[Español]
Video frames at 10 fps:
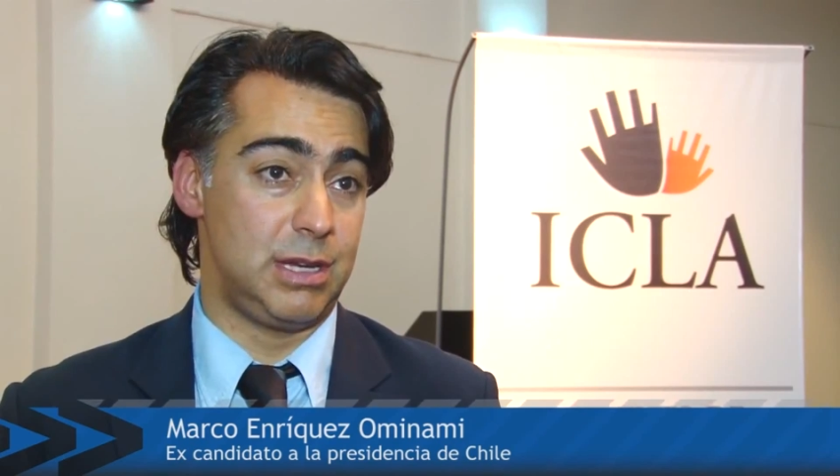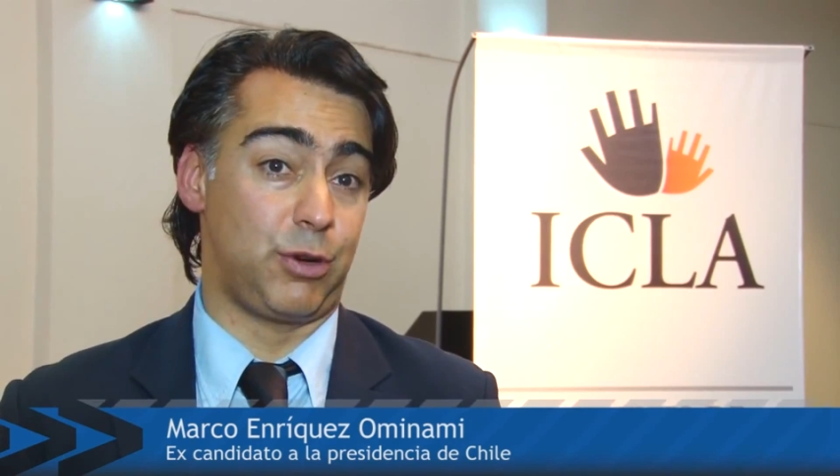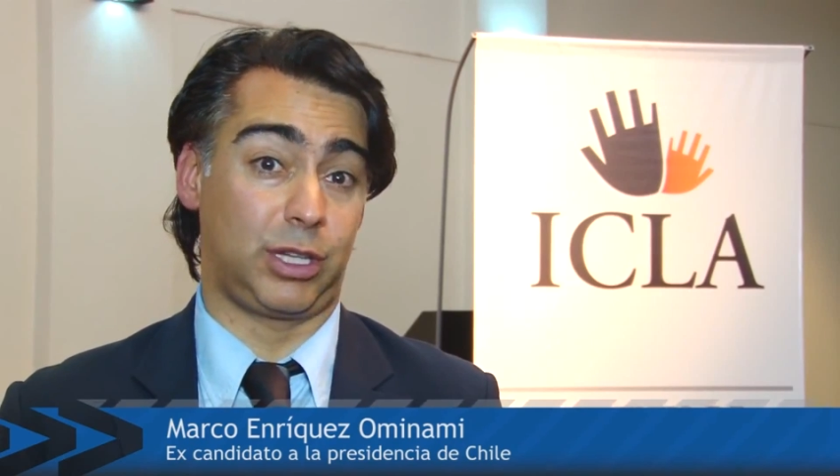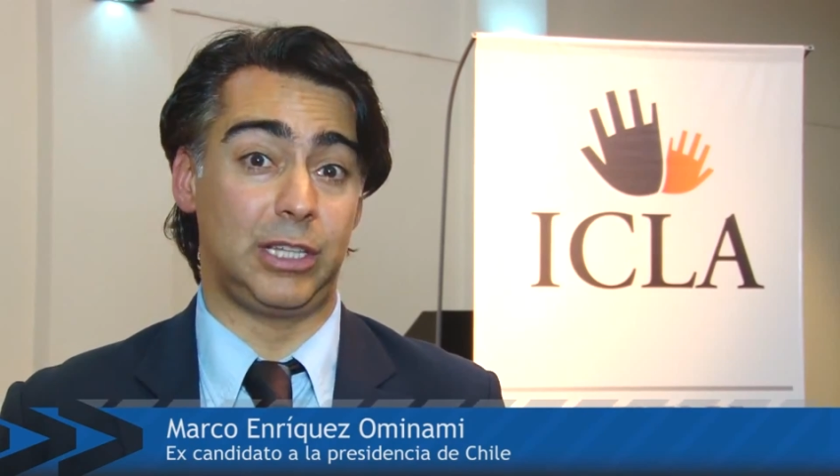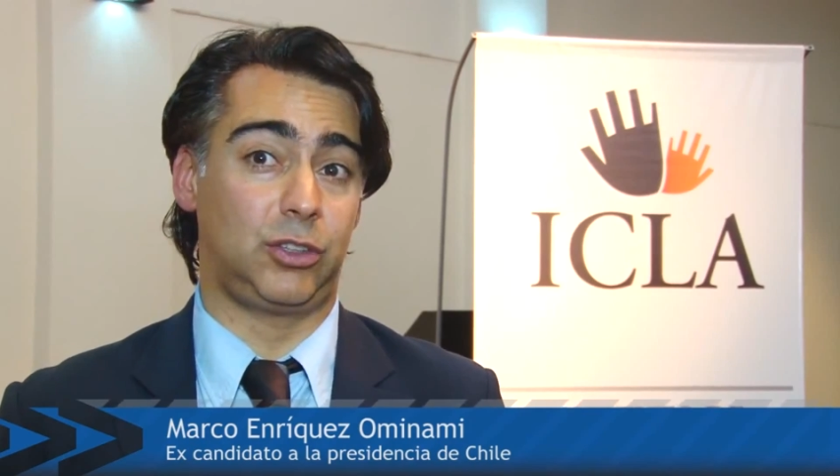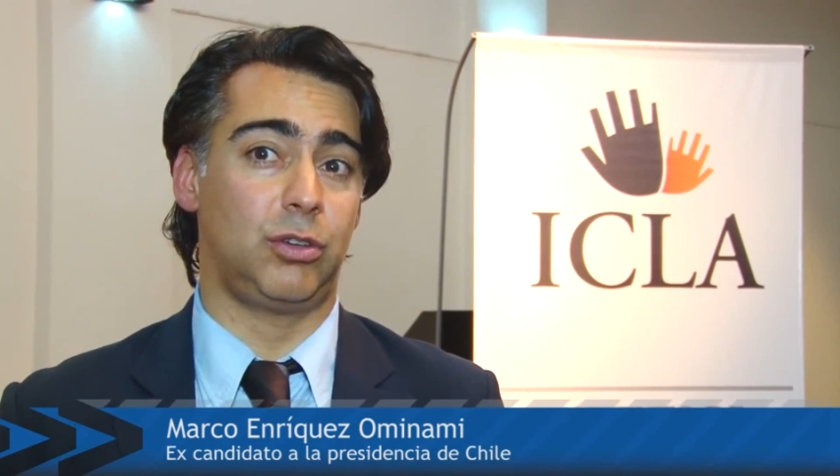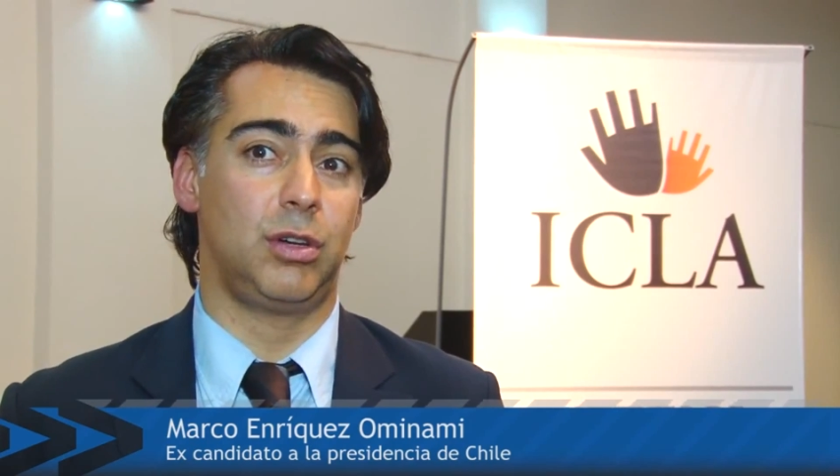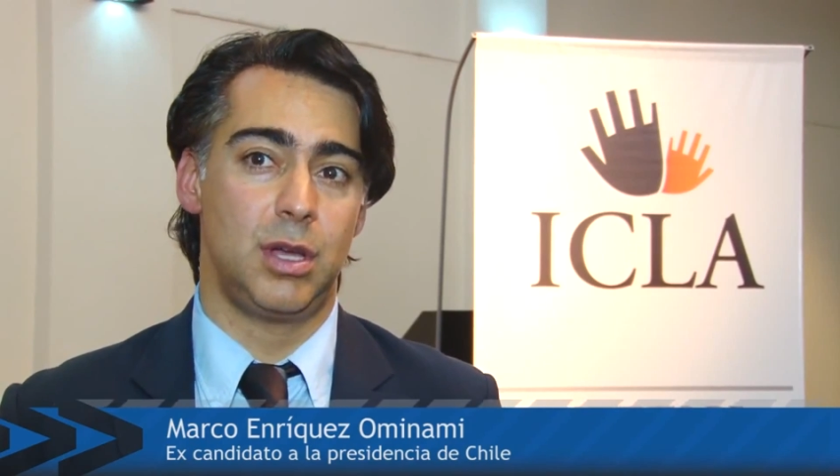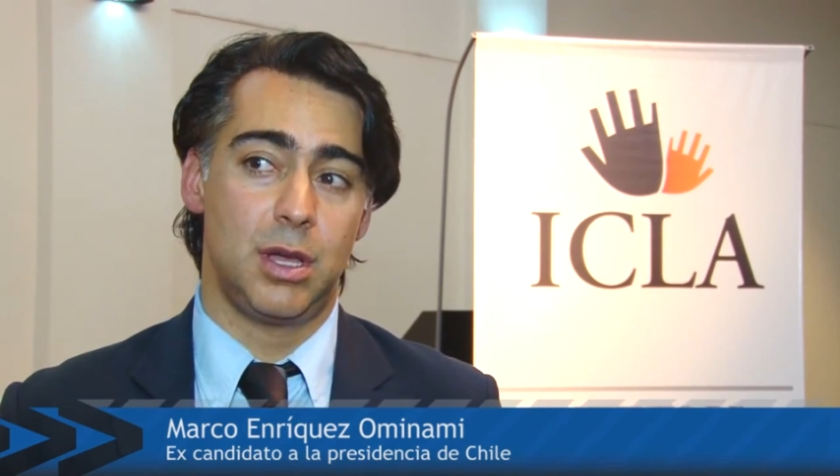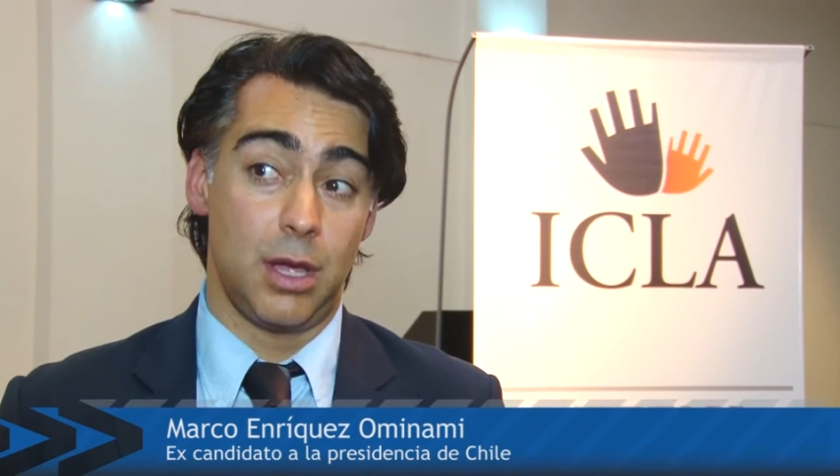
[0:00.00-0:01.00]
Y por
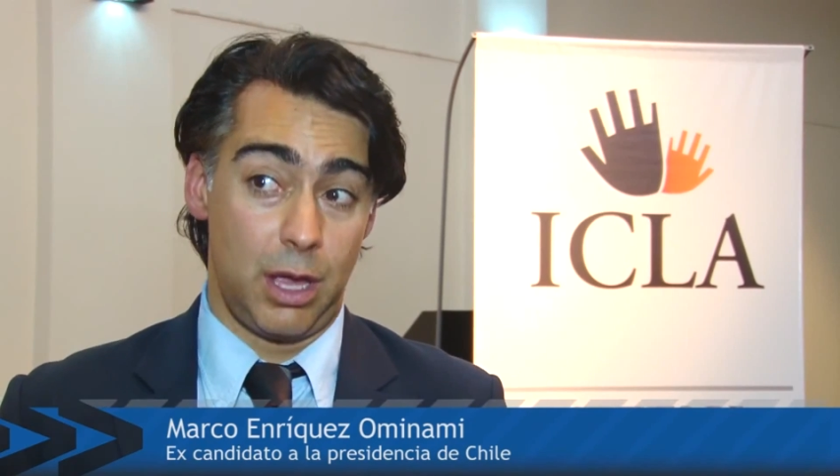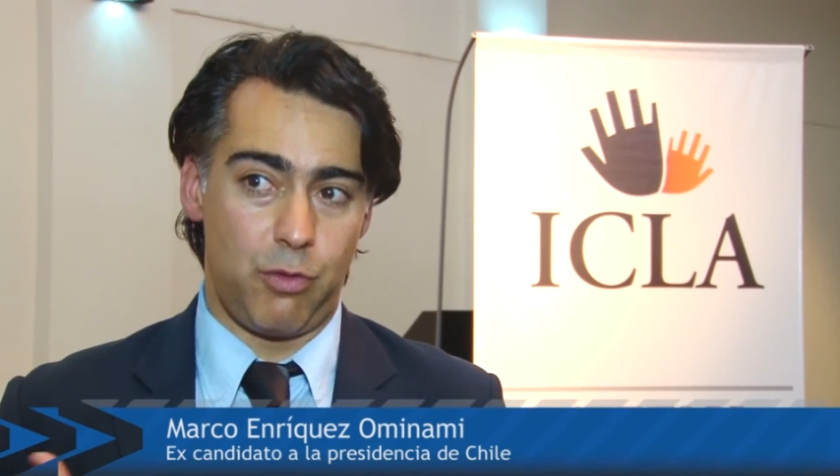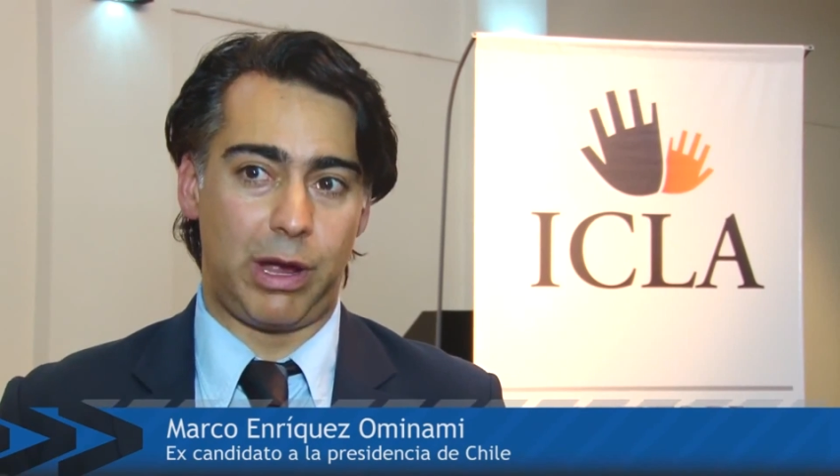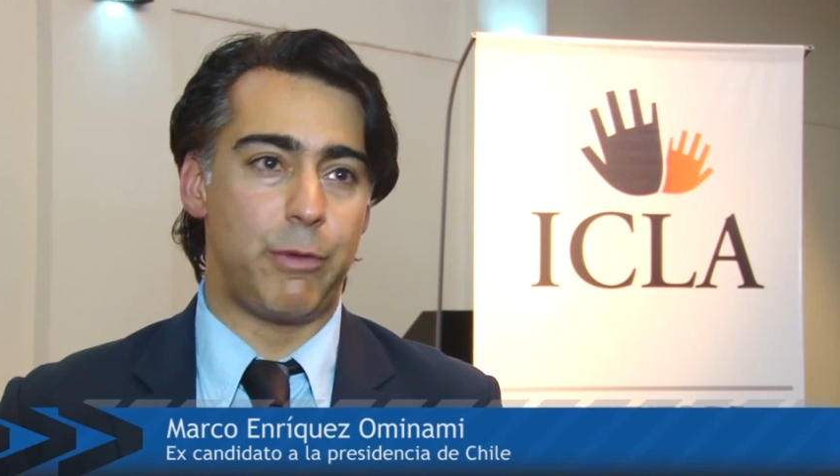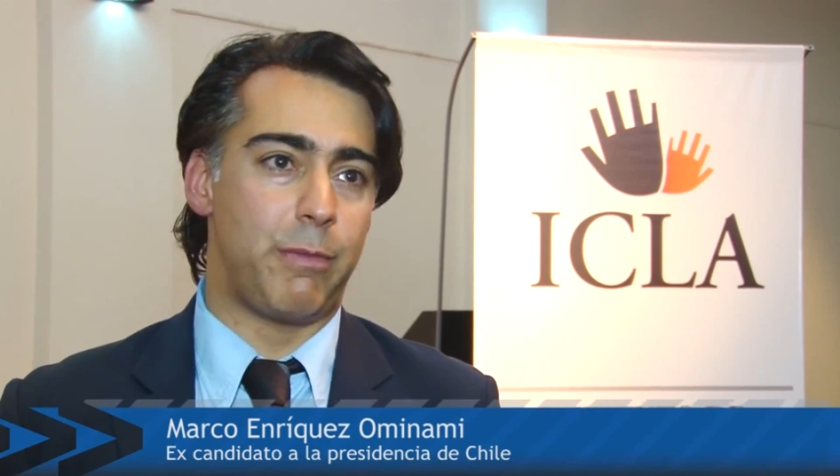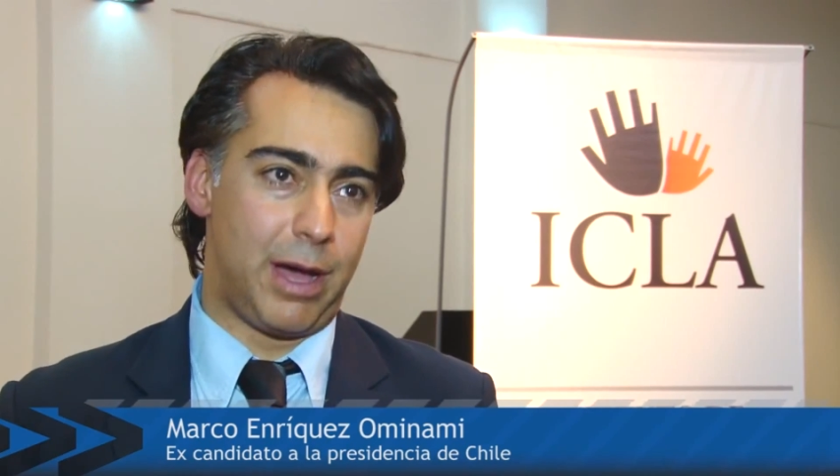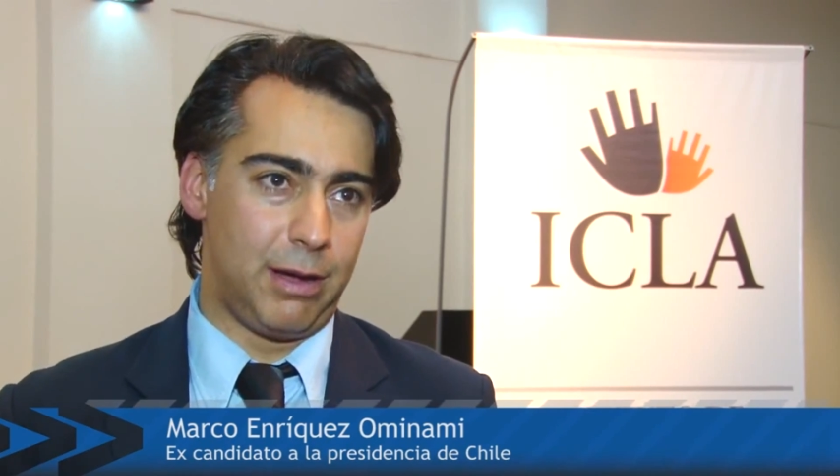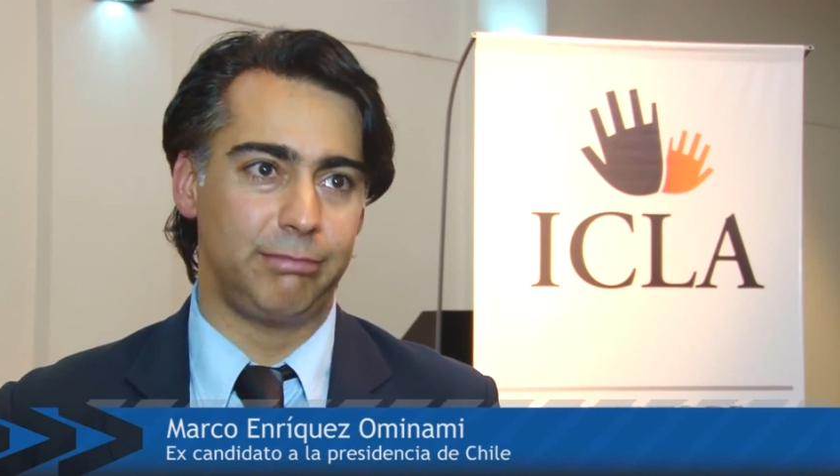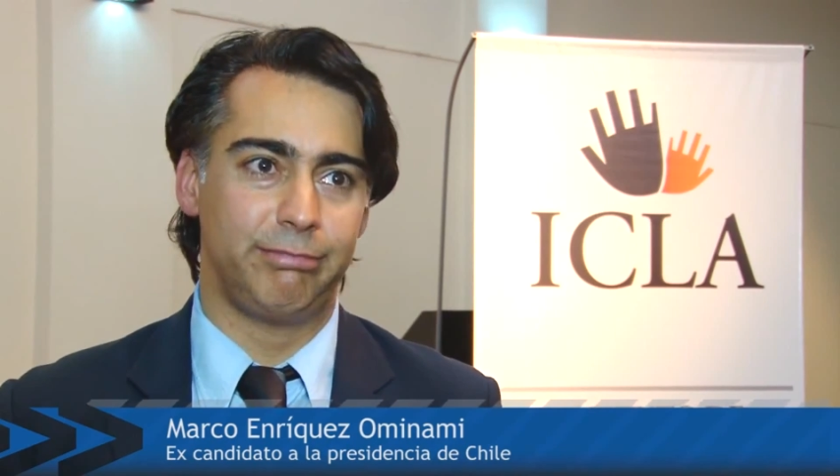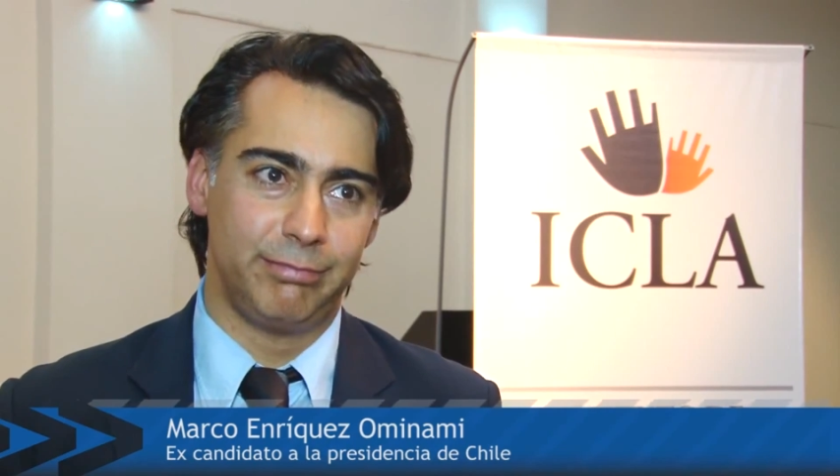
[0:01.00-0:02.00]
tanto, es un cambio más,